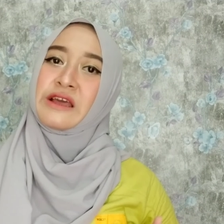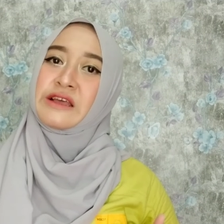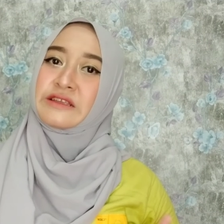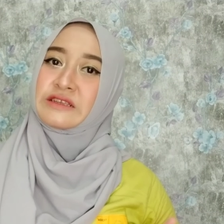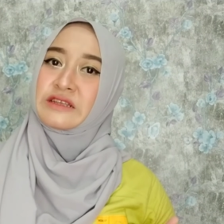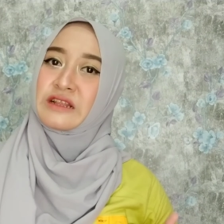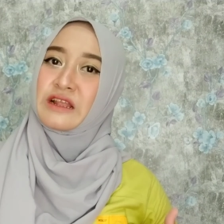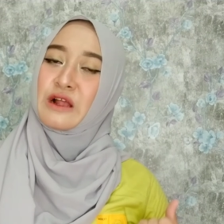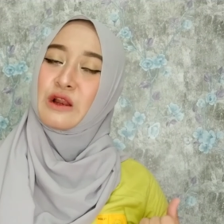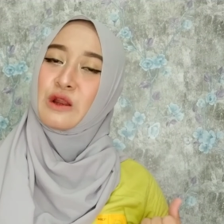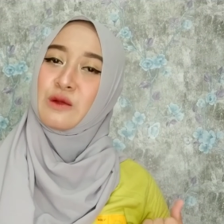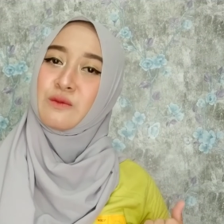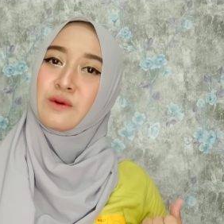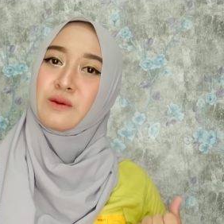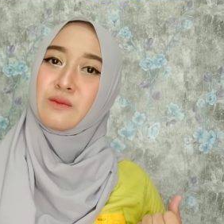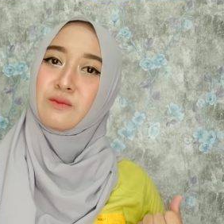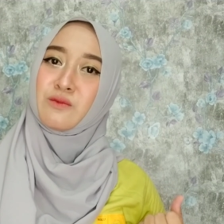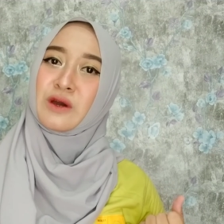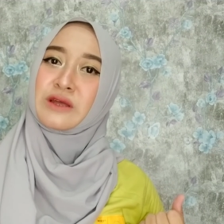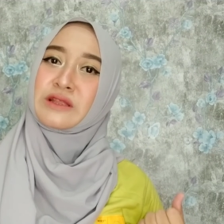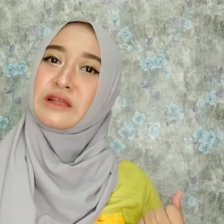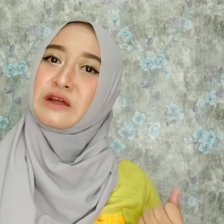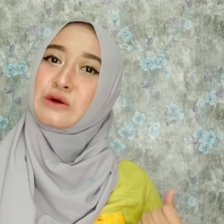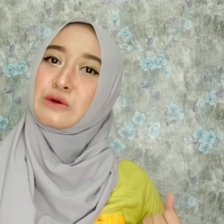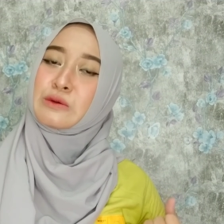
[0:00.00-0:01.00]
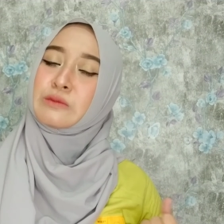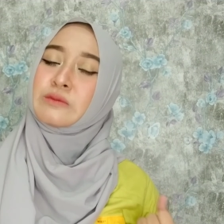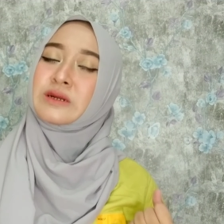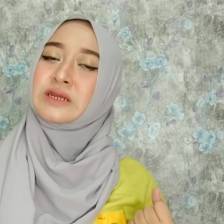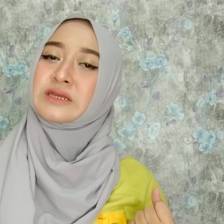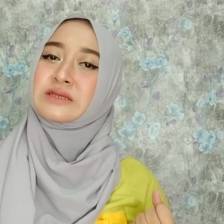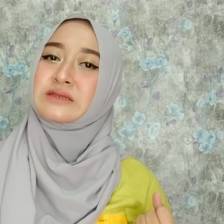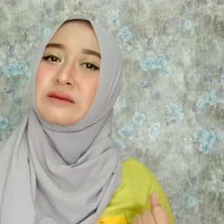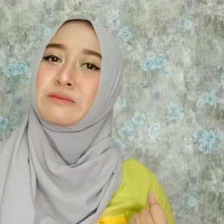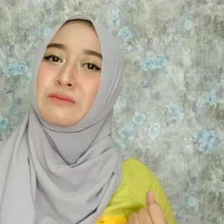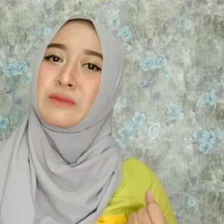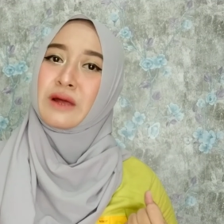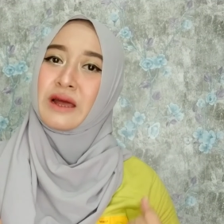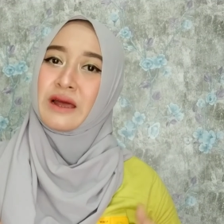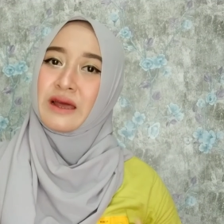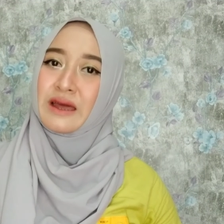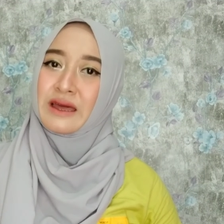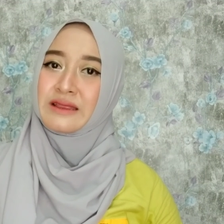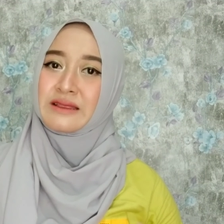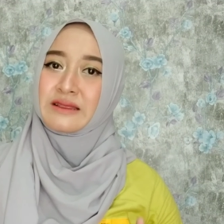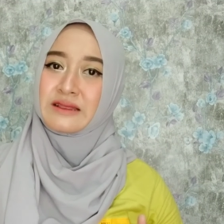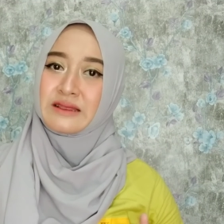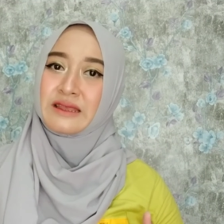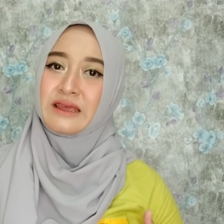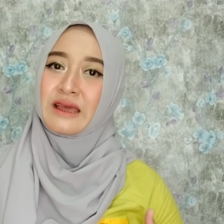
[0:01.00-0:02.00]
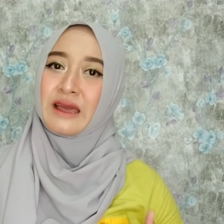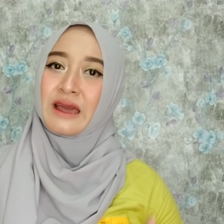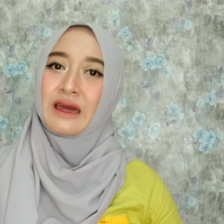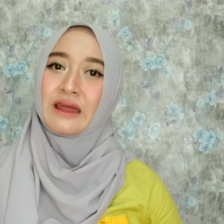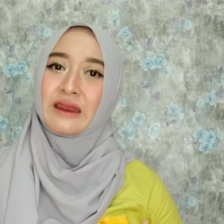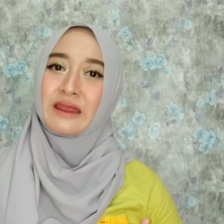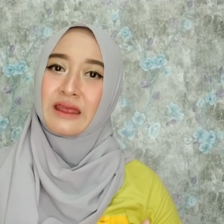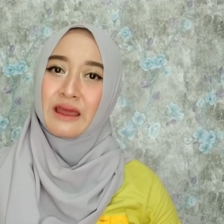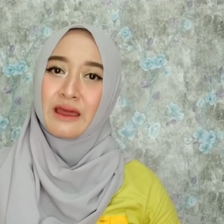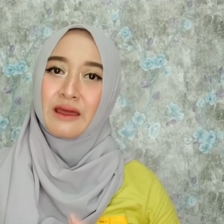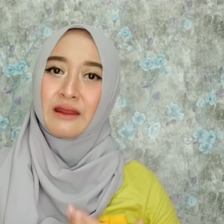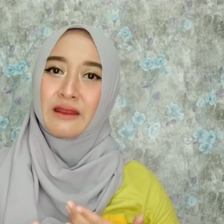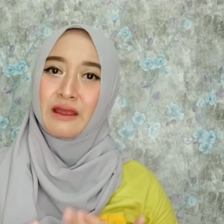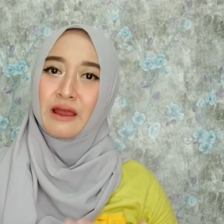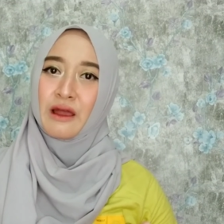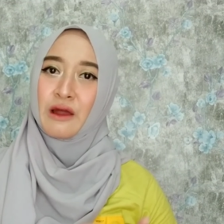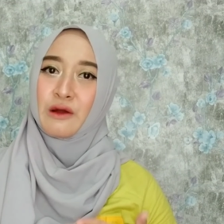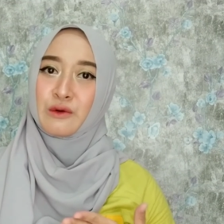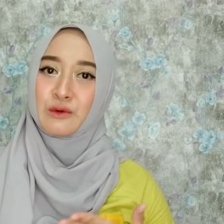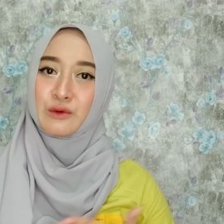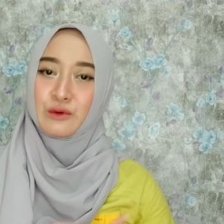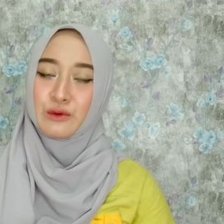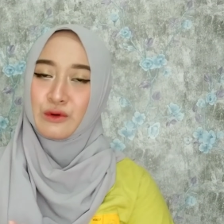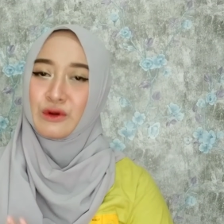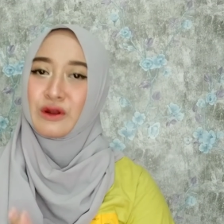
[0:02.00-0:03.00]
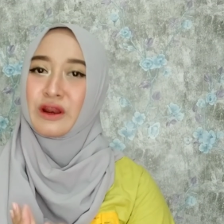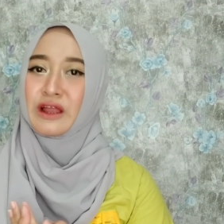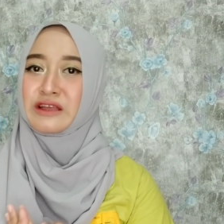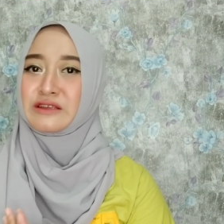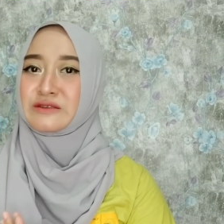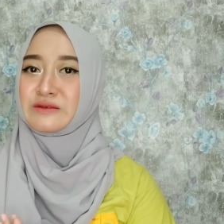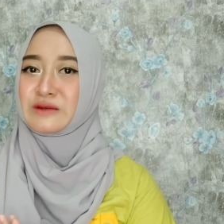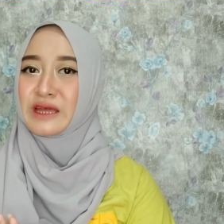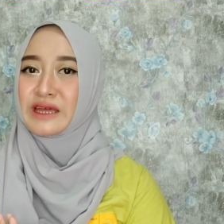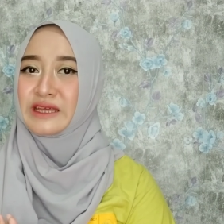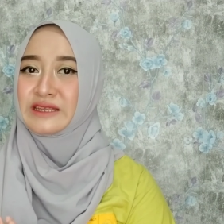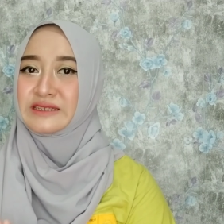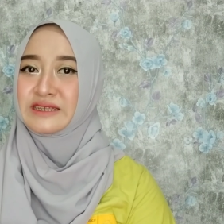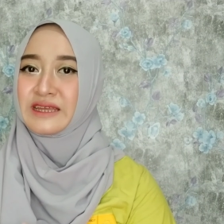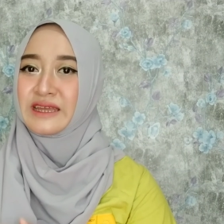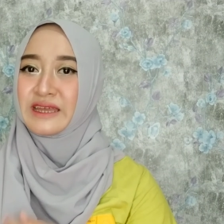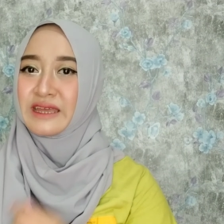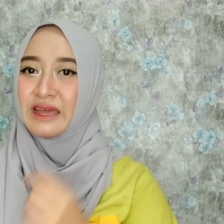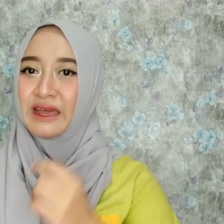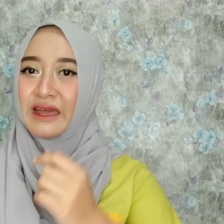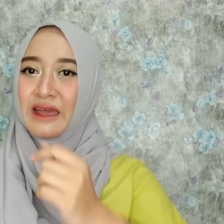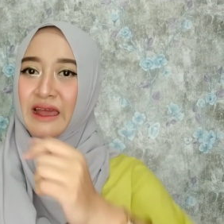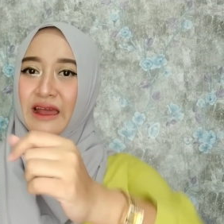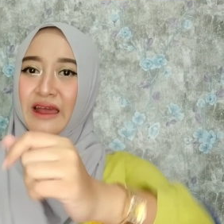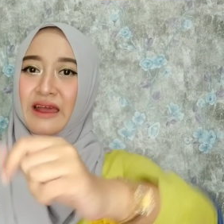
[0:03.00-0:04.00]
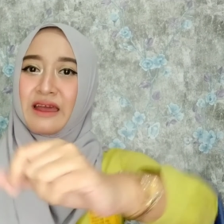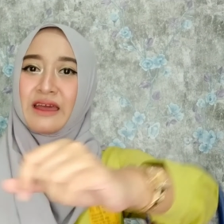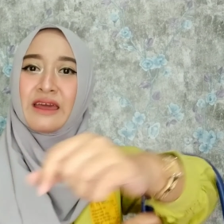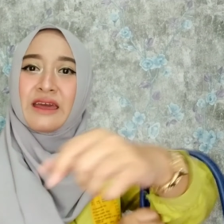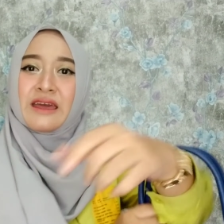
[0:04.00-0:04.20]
selalu membuat aku bersemangat di hari-hari aku. Langsung aja ya.